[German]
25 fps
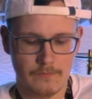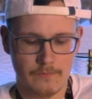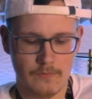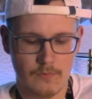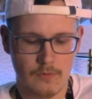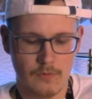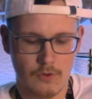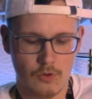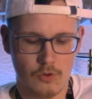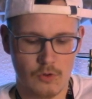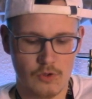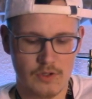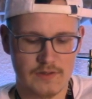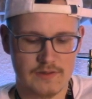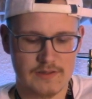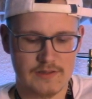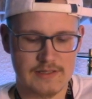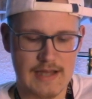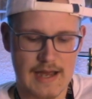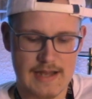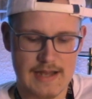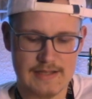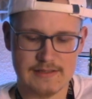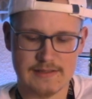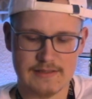Und
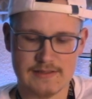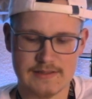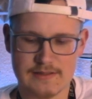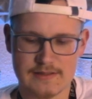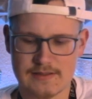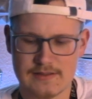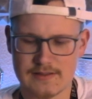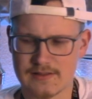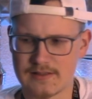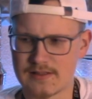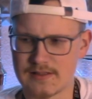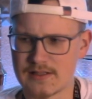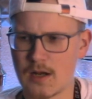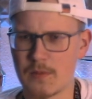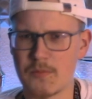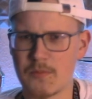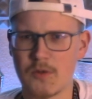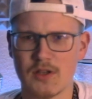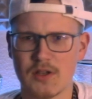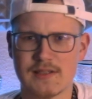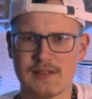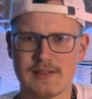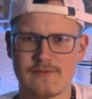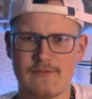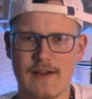die hatten, ich glaube,
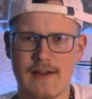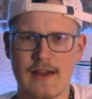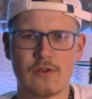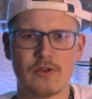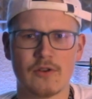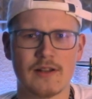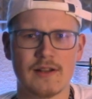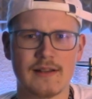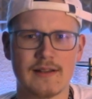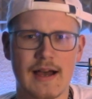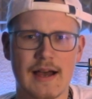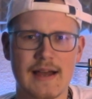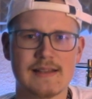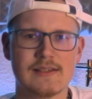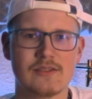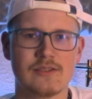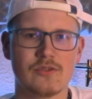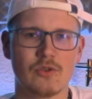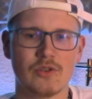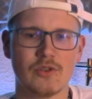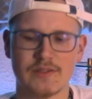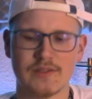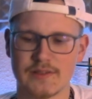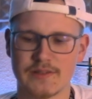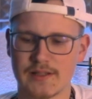noch zwei oder drei
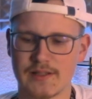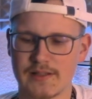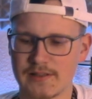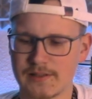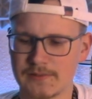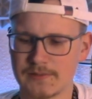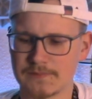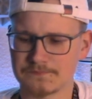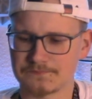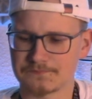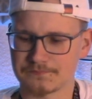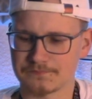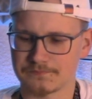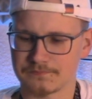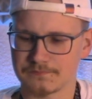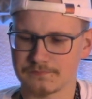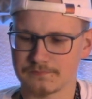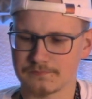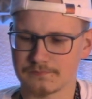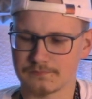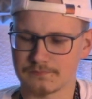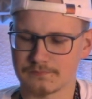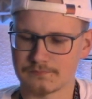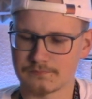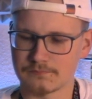Sorten drin.
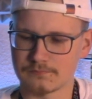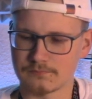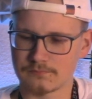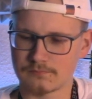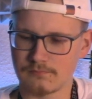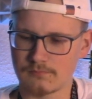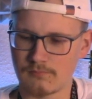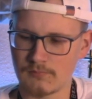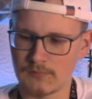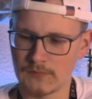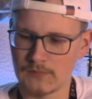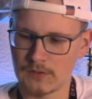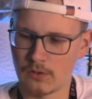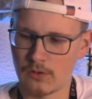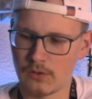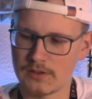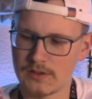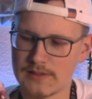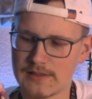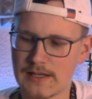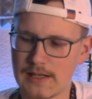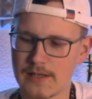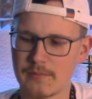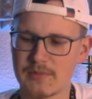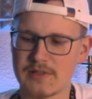Und
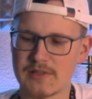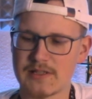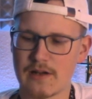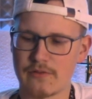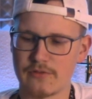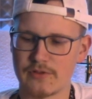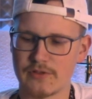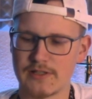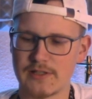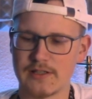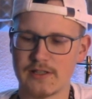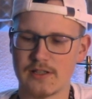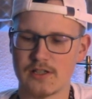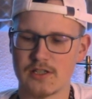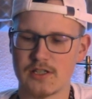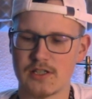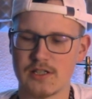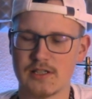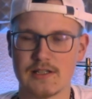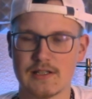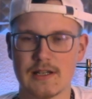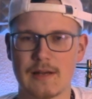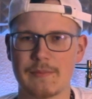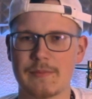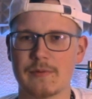ich hatte mich dafür den
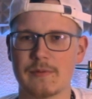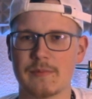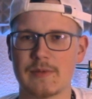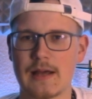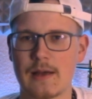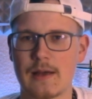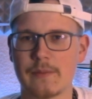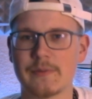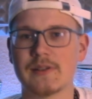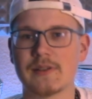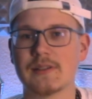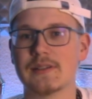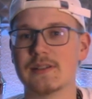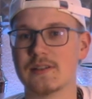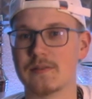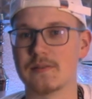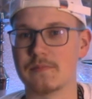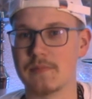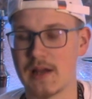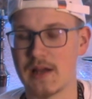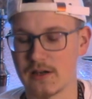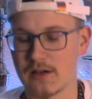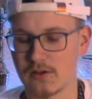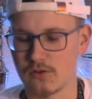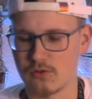entschieden. Ich habe mir mit Absicht nicht
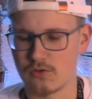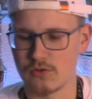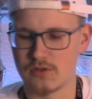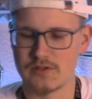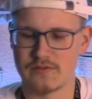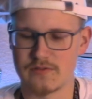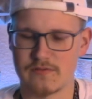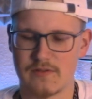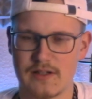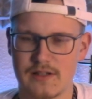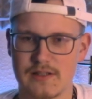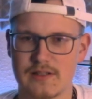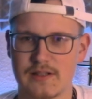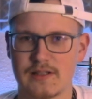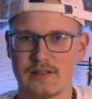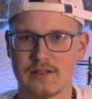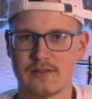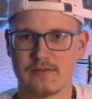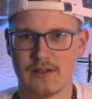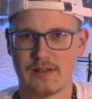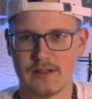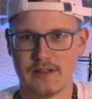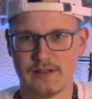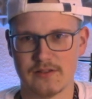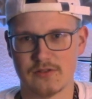mehr geholt, weil ich ja nicht
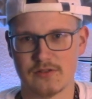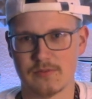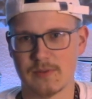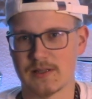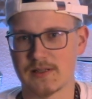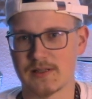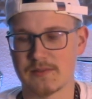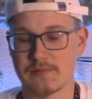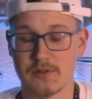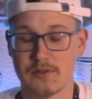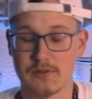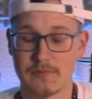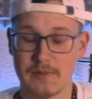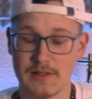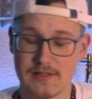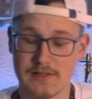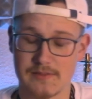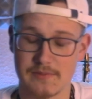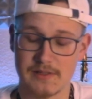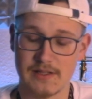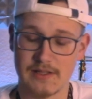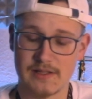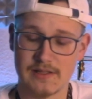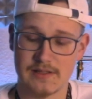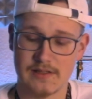weiß, schmeckt es mir, schmeckt es
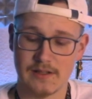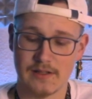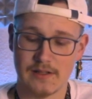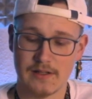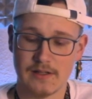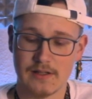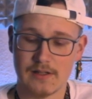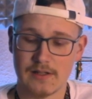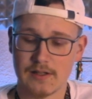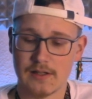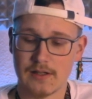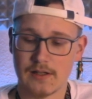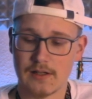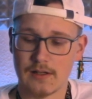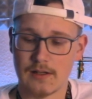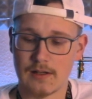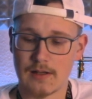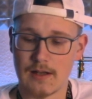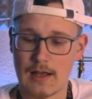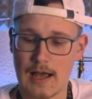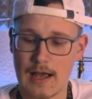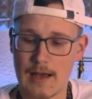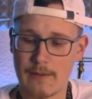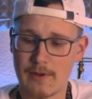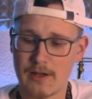mir nicht.
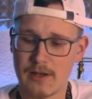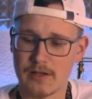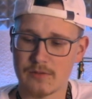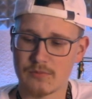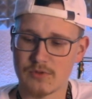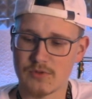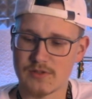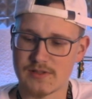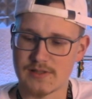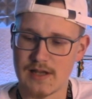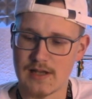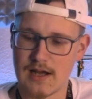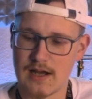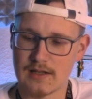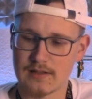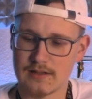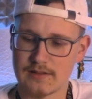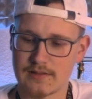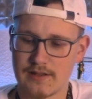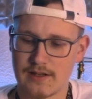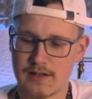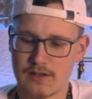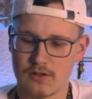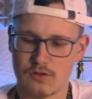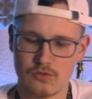Aber ich muss sagen,
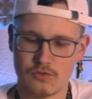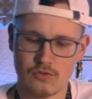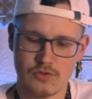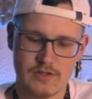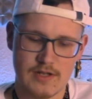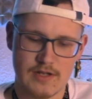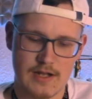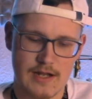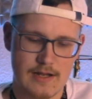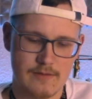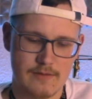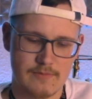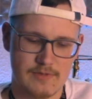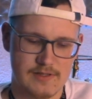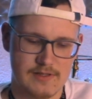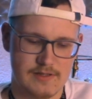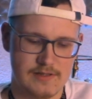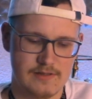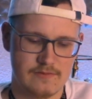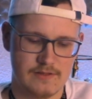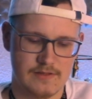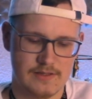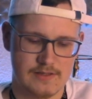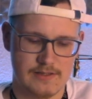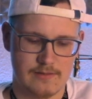der gute
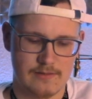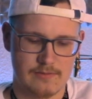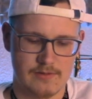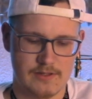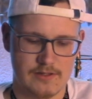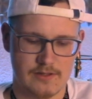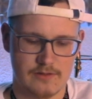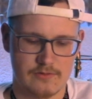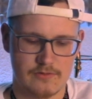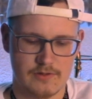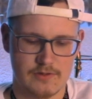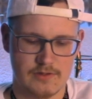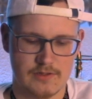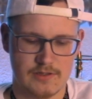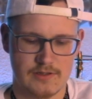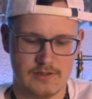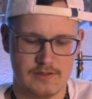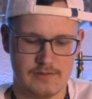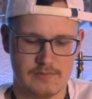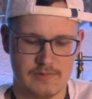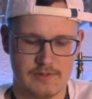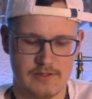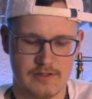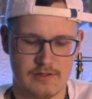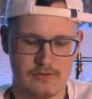Almassiva, jetzt habe ich natürlich hier die
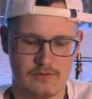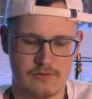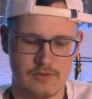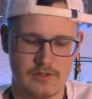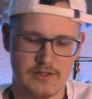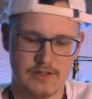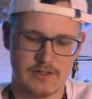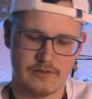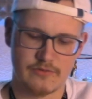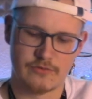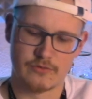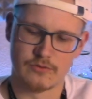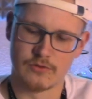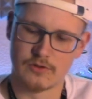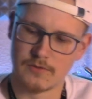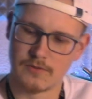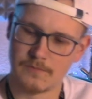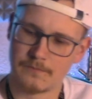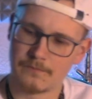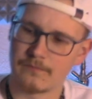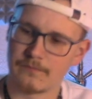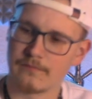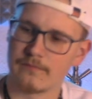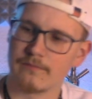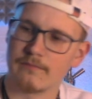Banderole davor.
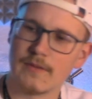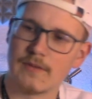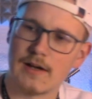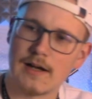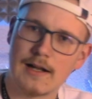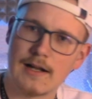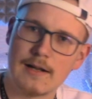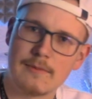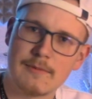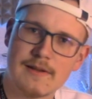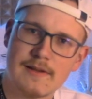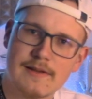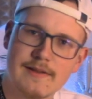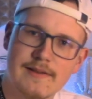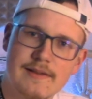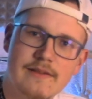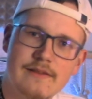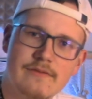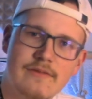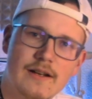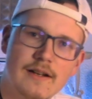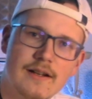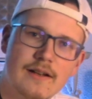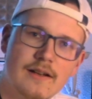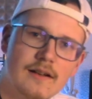Almassiva